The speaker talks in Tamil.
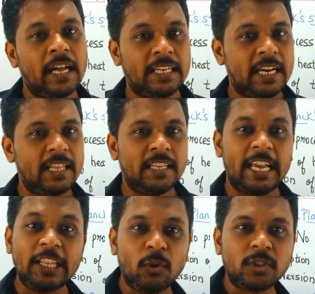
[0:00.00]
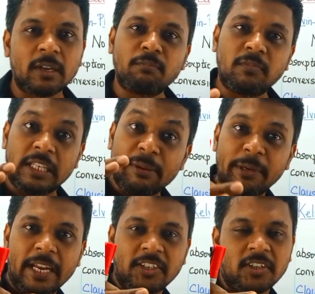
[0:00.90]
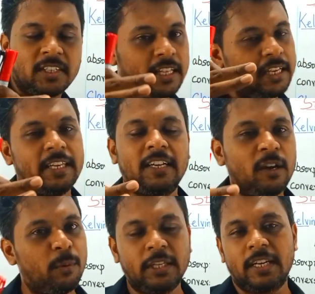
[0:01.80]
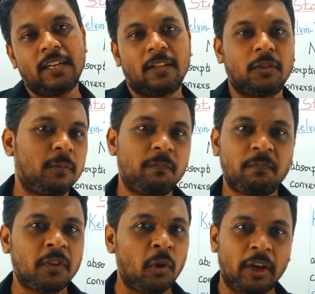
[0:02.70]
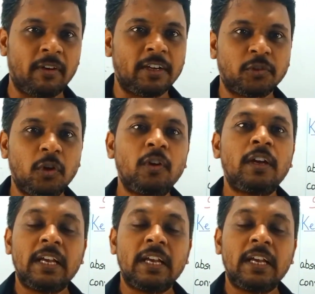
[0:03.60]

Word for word: அதில் என்னது ஏதோ சம் லிமிட்டேஷன்ஸ் அதில் இருக்குது அப்படிங்கிறது அர்த்தம் ஓகேவா ஸோ